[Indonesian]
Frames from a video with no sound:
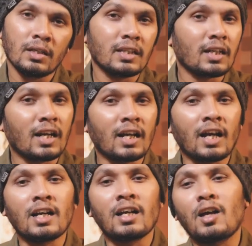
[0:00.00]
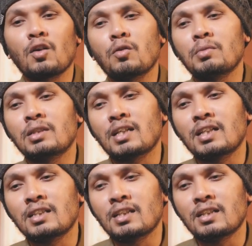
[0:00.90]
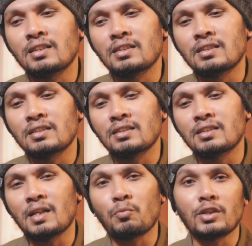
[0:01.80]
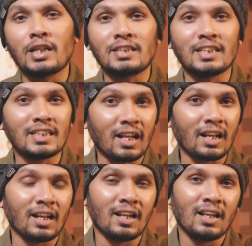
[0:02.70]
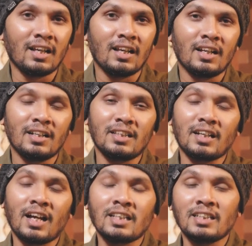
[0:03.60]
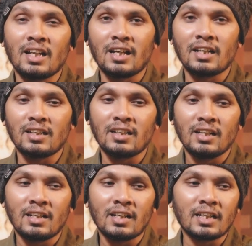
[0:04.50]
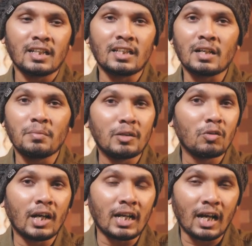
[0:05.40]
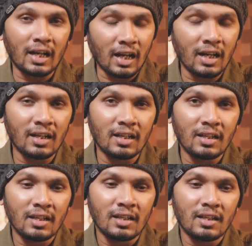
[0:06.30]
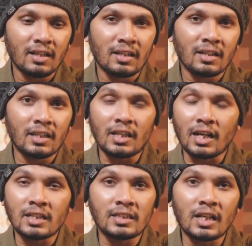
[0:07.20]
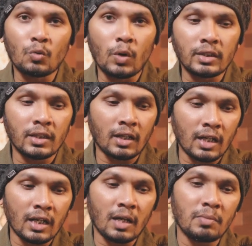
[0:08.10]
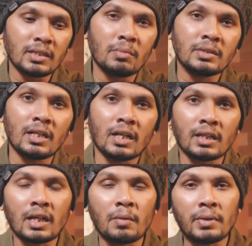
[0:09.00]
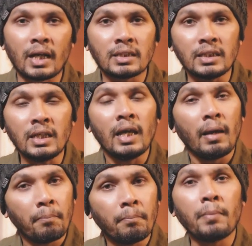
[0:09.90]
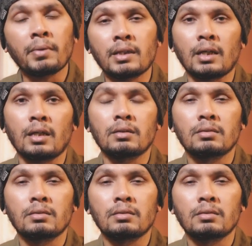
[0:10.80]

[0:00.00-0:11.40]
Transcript: Kita kadang-kadang kalau misalnya nggak punya sinyal di tengah jalan dan kita kebingungan arah, kita akan sangat khawatir karena nggak bisa menjalankan aplikasi map kita.